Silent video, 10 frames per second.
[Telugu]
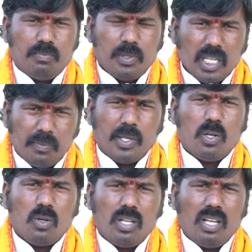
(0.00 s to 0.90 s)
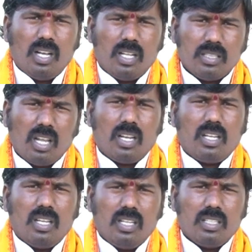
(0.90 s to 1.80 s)
పేరు పేరున
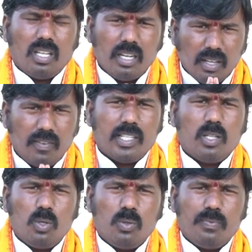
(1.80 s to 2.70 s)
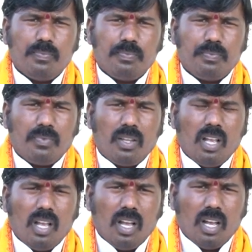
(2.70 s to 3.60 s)
అందరికీ ధన్యవాదాలు
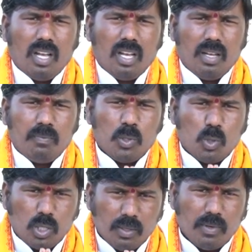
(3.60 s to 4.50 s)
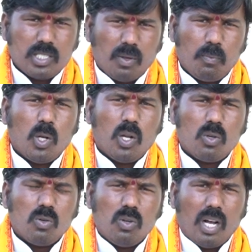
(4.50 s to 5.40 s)
మీ కుటుంబ
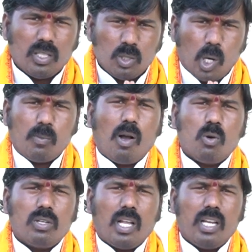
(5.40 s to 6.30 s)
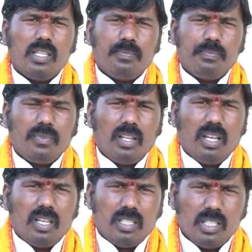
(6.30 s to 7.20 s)
సభ్యులకు అందరూ బాగుండాలి
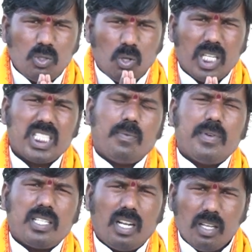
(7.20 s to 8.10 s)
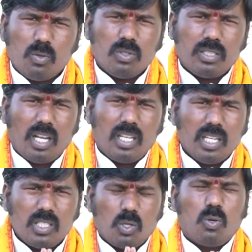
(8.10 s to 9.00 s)
ఇంట్లో ఏ సమస్య లేకుండా
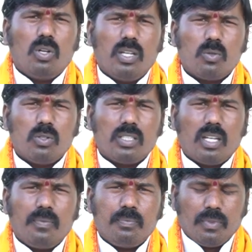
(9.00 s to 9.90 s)
ఏ చిక్కులు లేకుండా